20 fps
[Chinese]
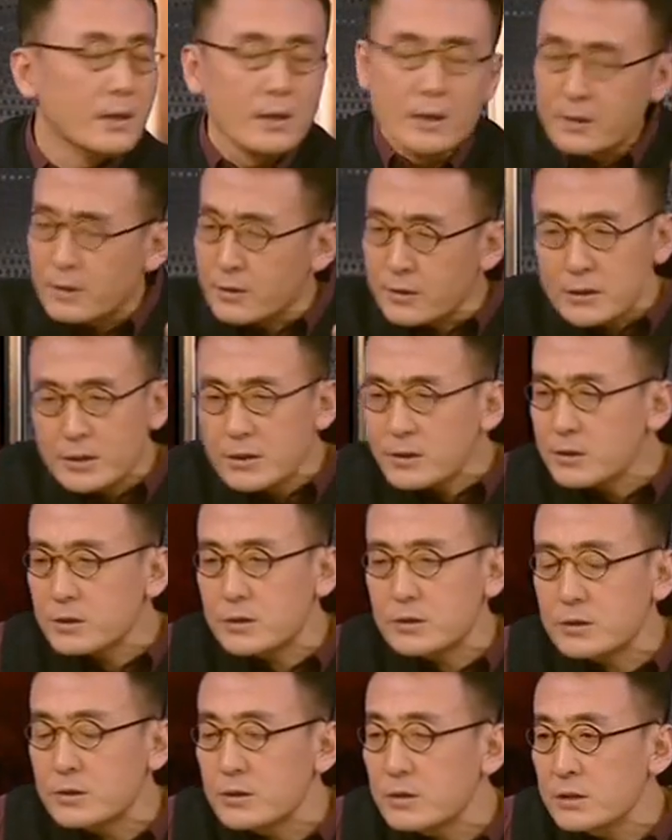可是跟
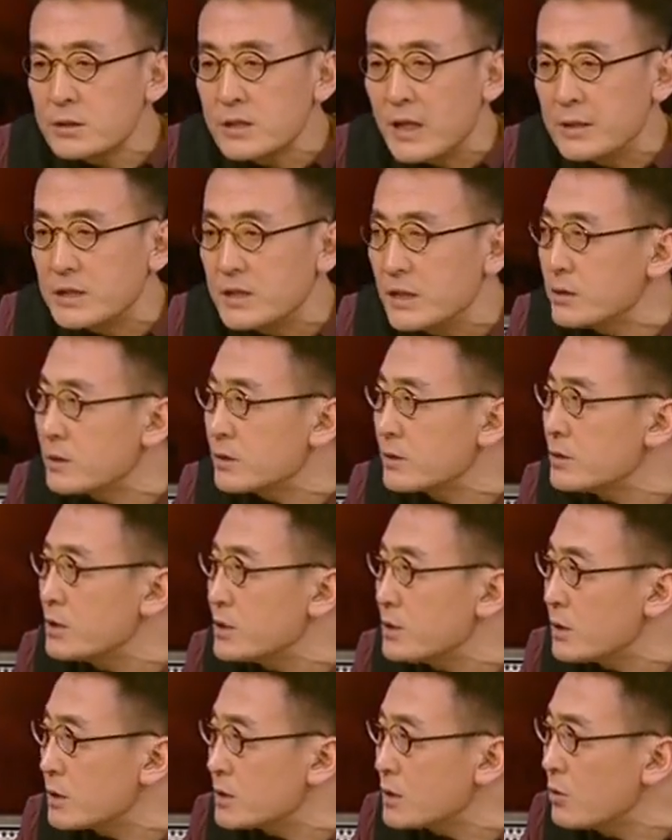是眼前实
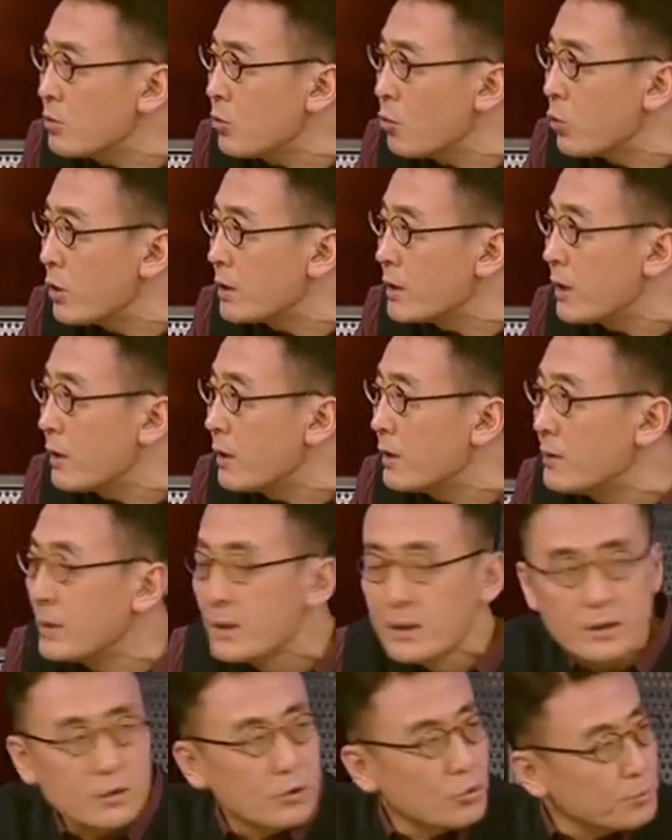际的生活呢，
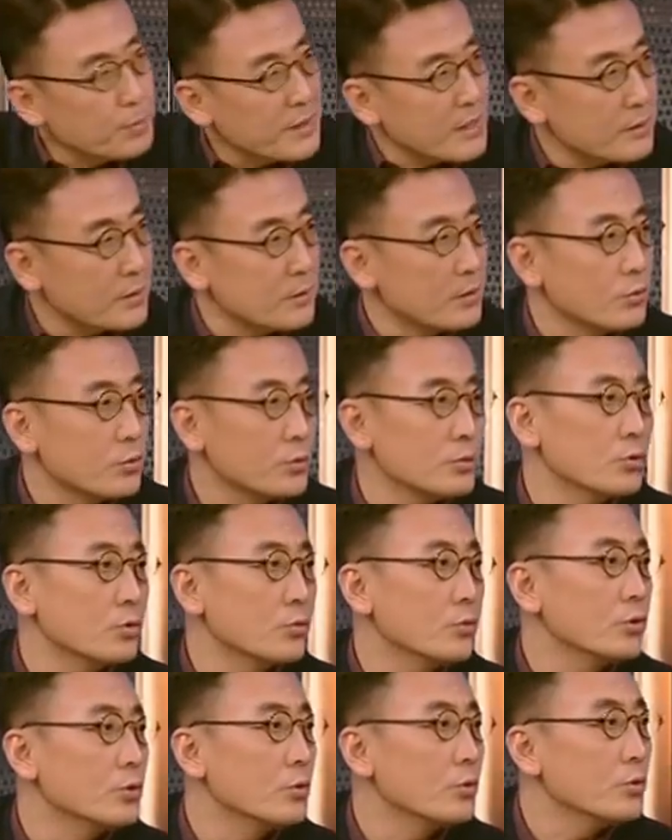又变得有
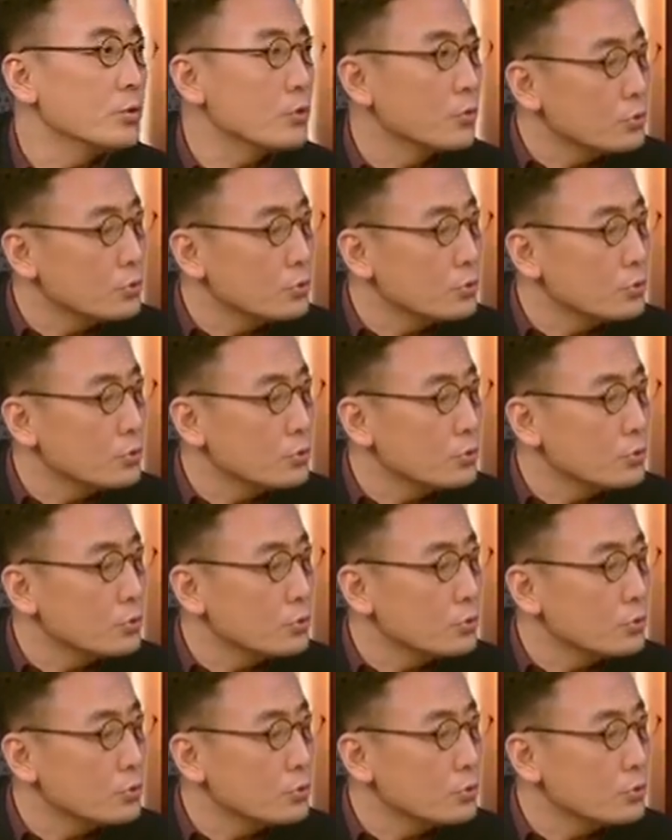有有有